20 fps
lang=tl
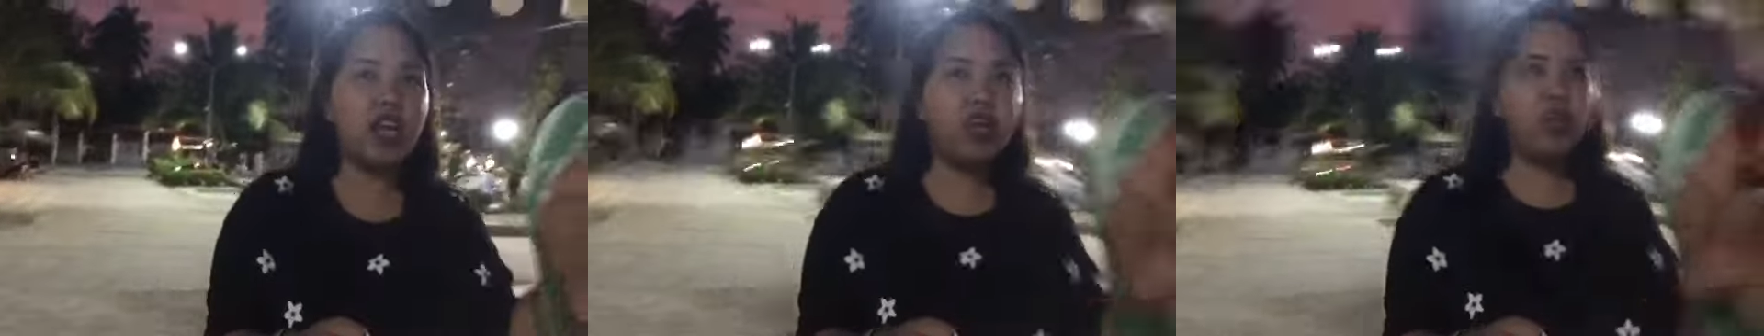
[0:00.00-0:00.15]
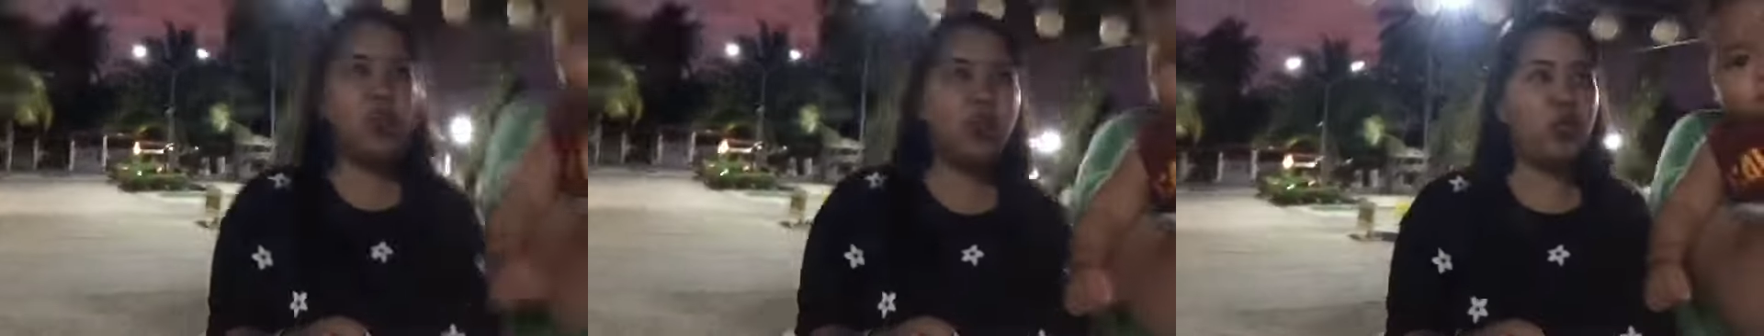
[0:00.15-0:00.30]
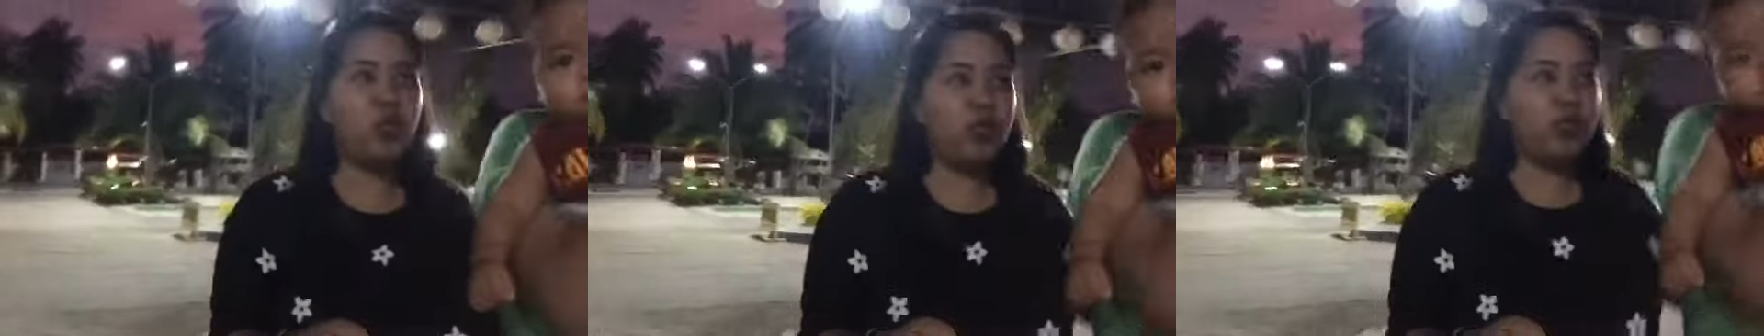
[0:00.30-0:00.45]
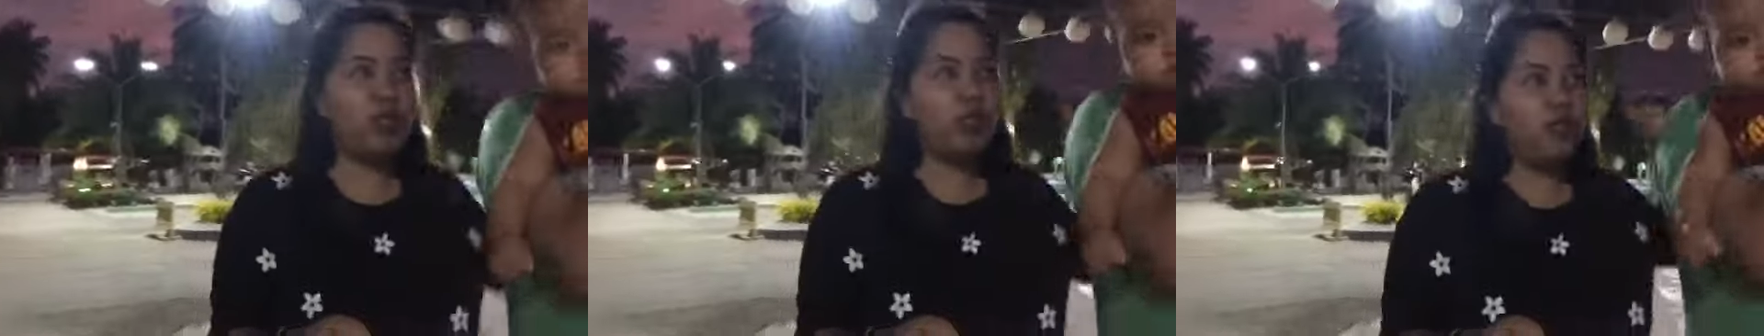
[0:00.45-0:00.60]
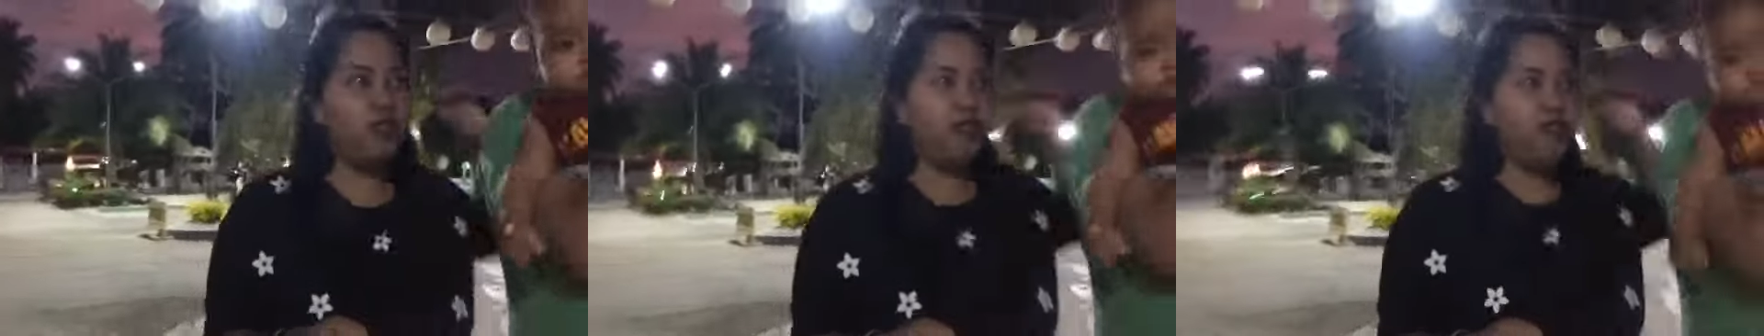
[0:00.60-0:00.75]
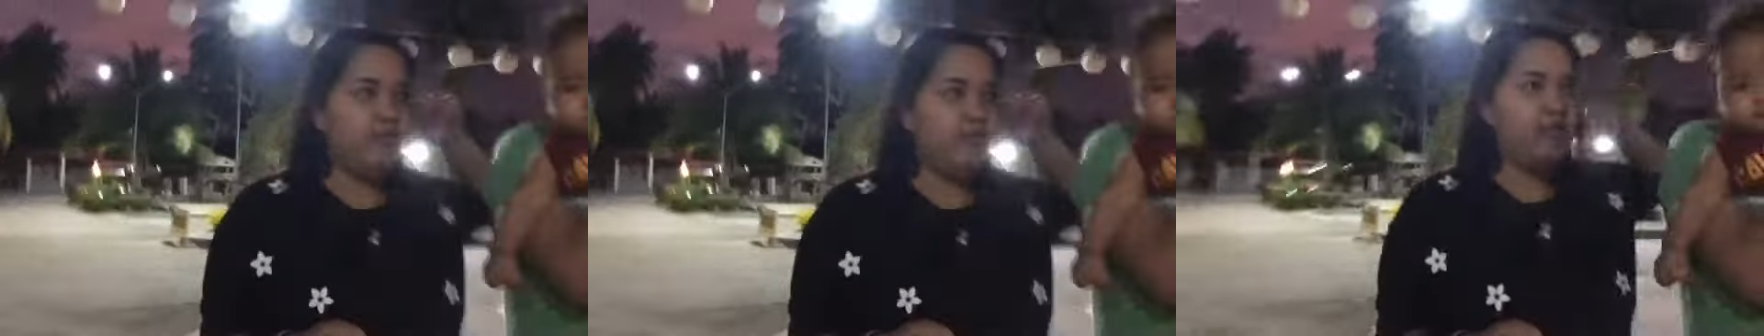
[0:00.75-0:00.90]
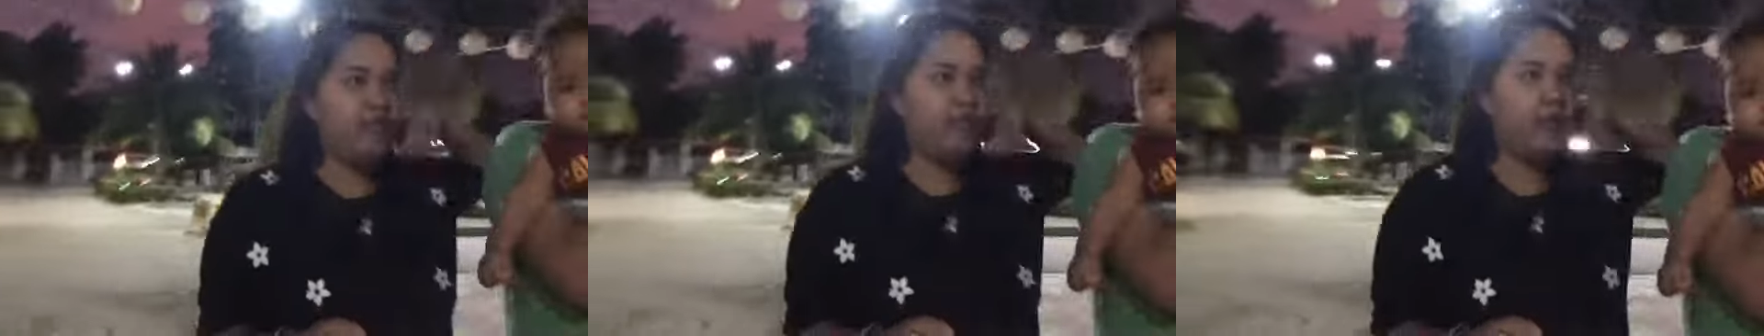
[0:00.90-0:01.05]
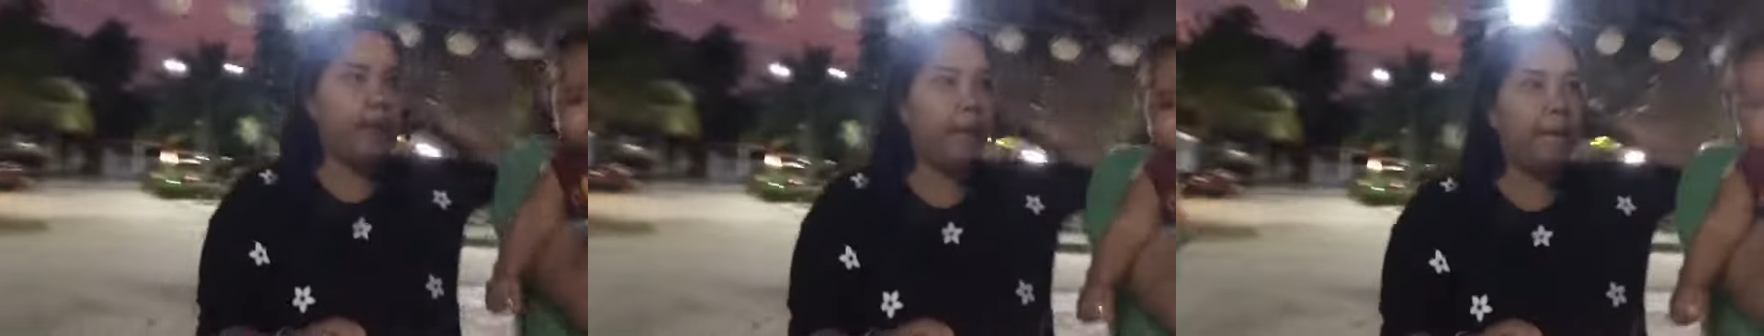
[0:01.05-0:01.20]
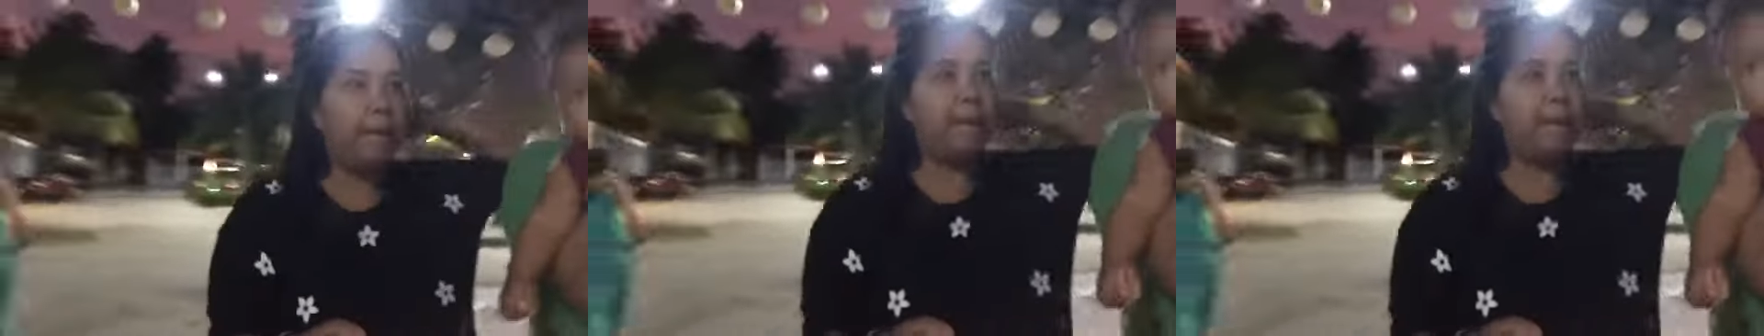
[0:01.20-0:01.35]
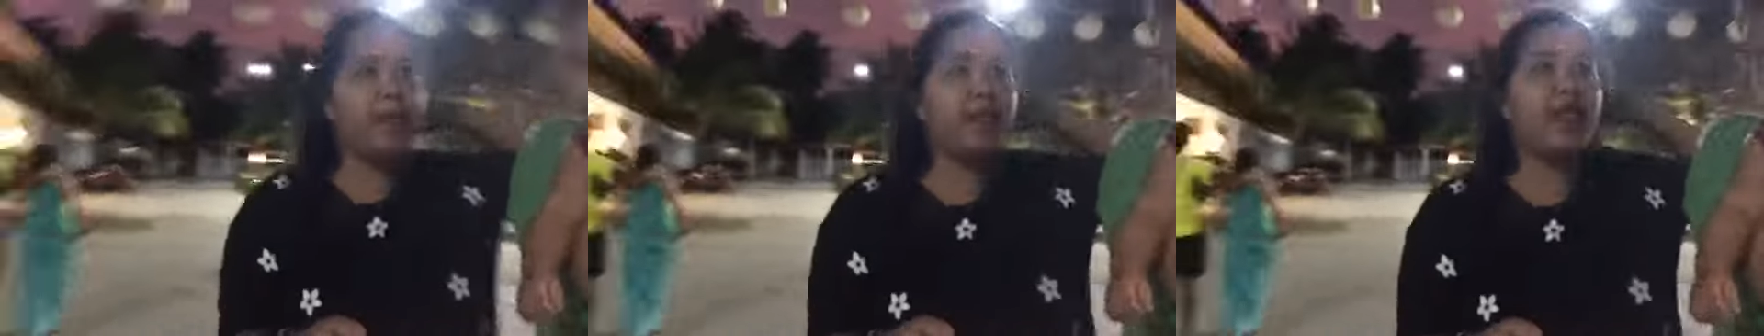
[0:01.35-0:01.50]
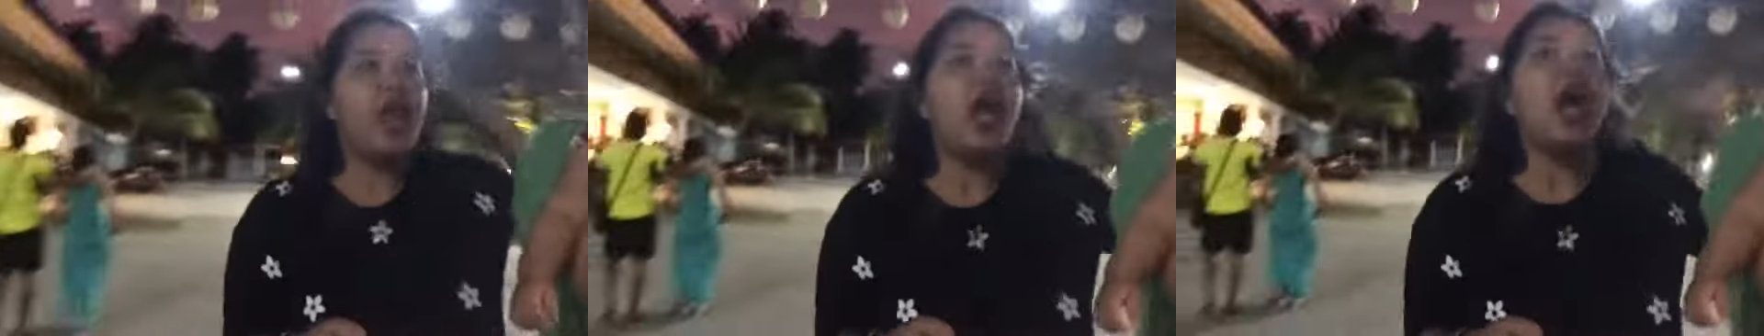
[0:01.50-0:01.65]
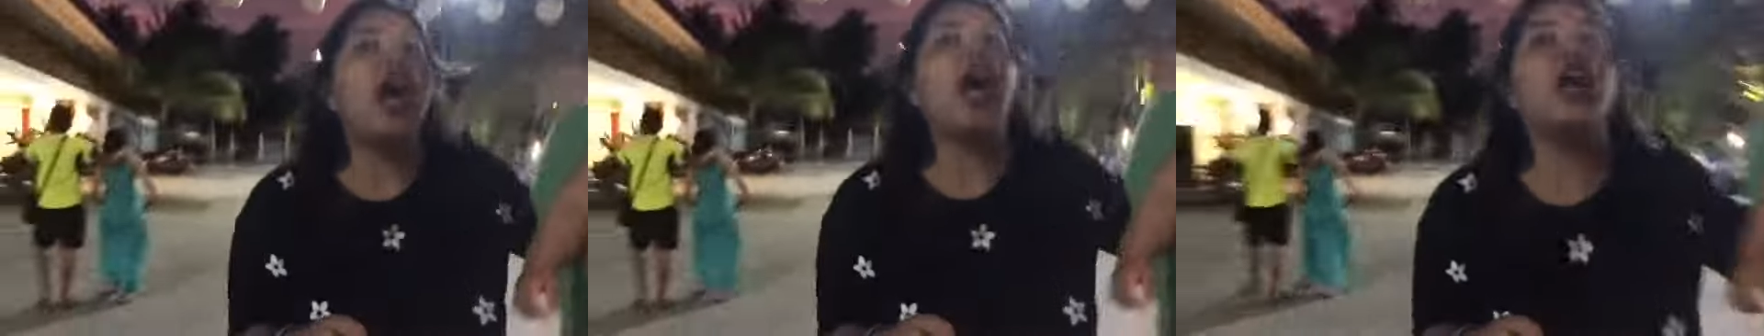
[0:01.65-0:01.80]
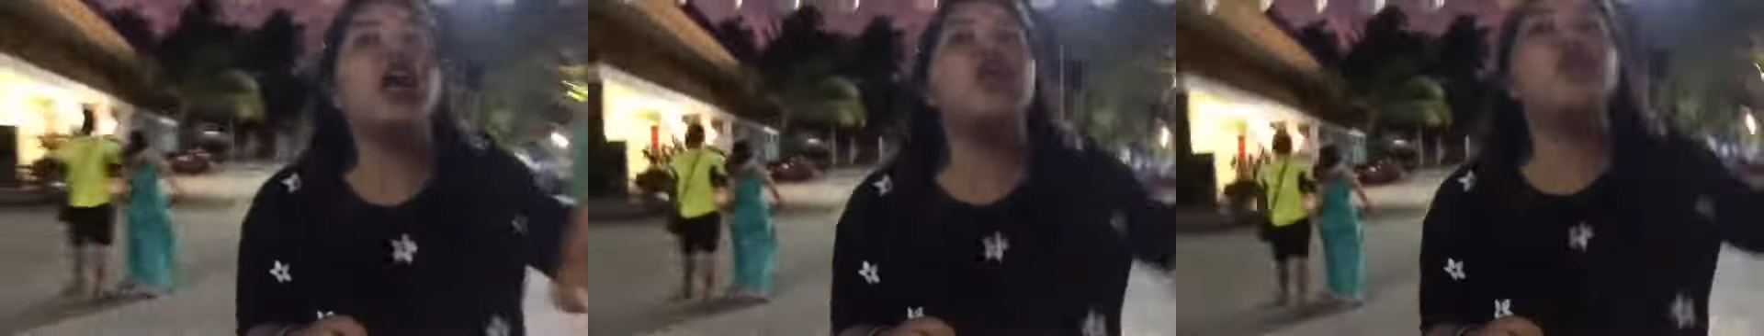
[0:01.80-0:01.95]
jud
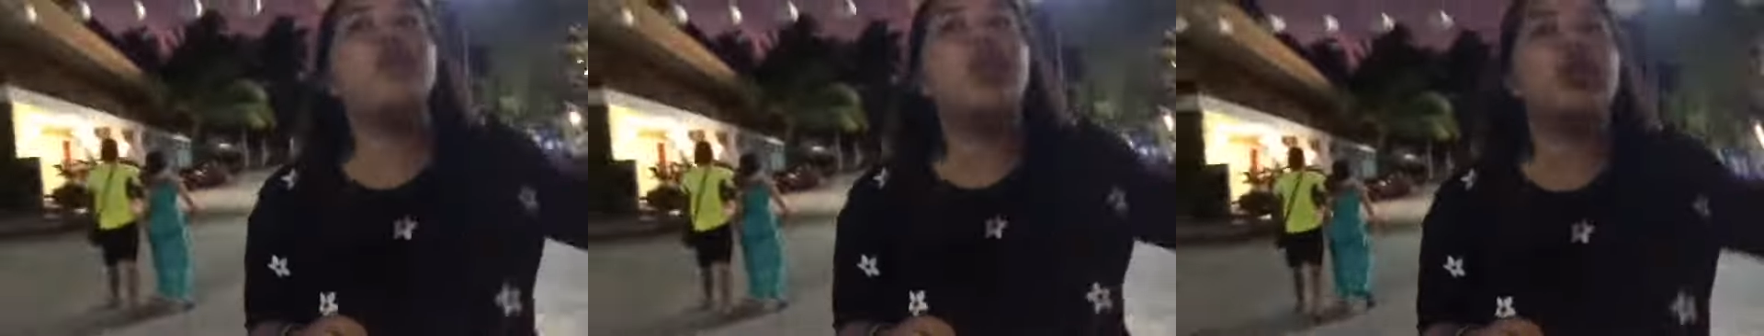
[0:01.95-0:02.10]
karon